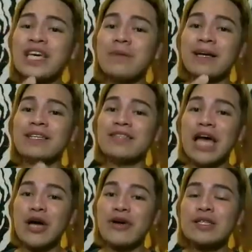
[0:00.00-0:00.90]
So, mag-imagine
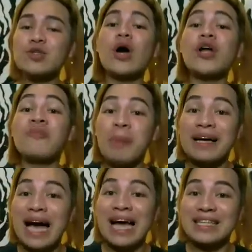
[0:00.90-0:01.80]
tayo guys kung anong
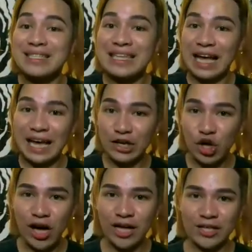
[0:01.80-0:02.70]
pagkain sila.
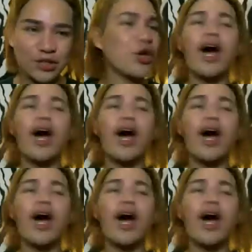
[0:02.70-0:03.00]
Ganon.